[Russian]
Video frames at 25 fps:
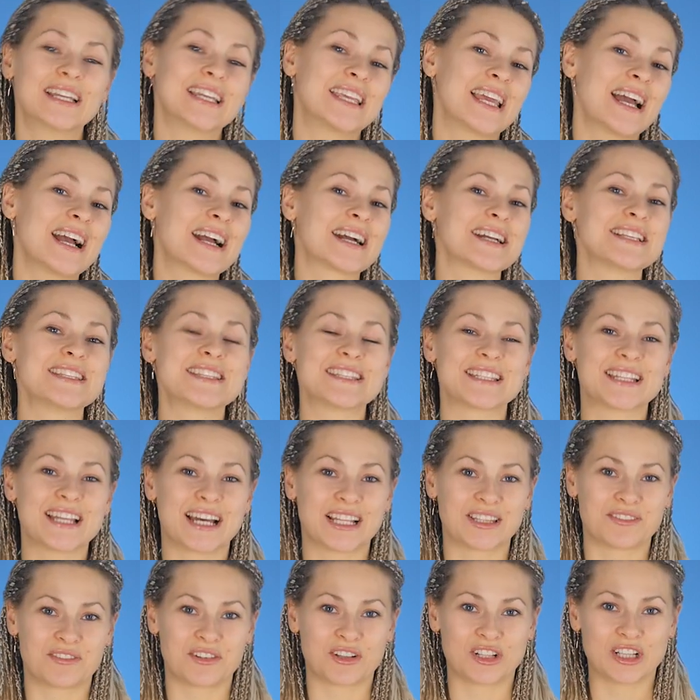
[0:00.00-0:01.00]
Я
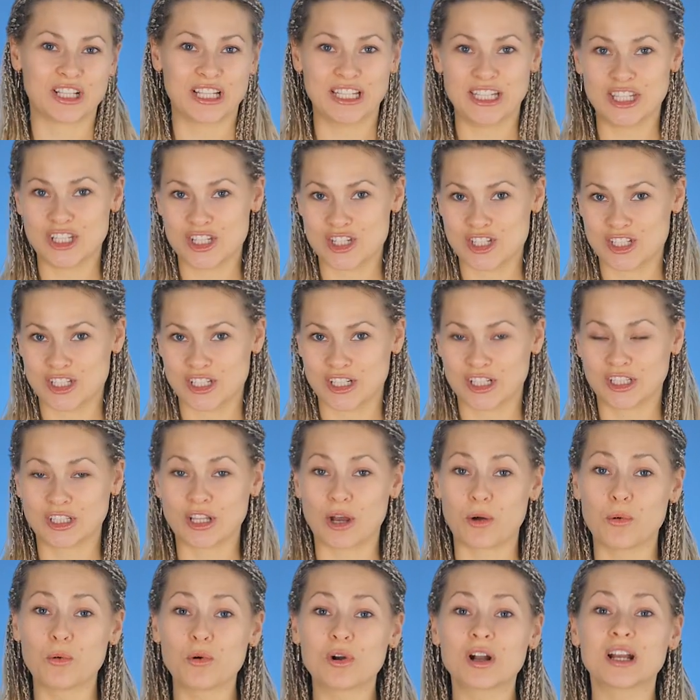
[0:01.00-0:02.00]
кандидат филологических
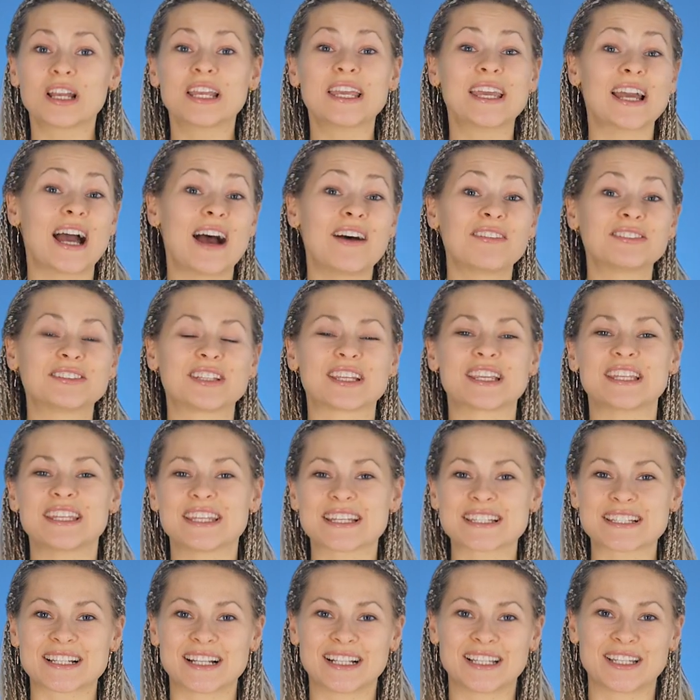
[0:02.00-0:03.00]
наук и автор
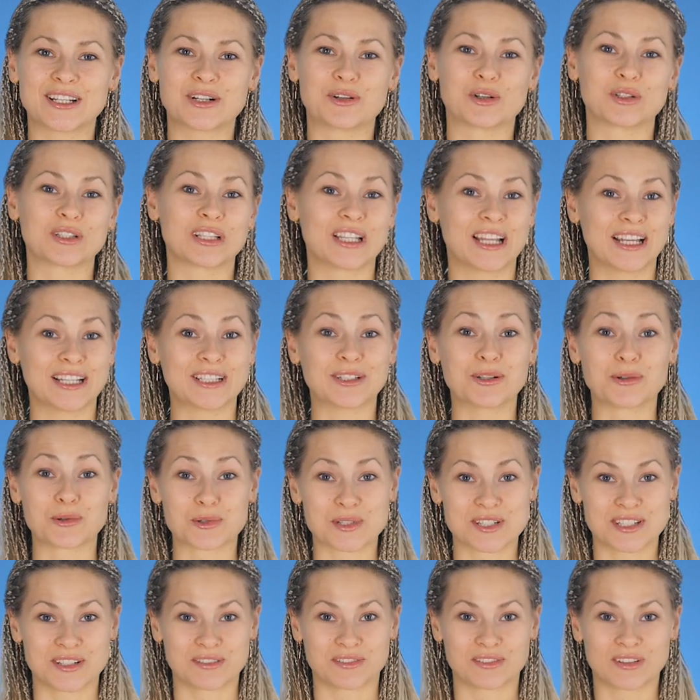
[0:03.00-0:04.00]
нескольких
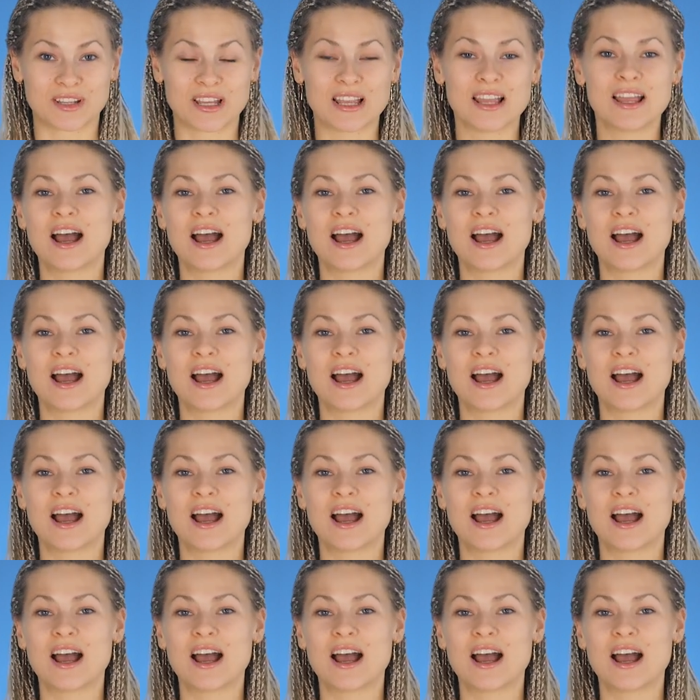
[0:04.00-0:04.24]
онлайн-курсов.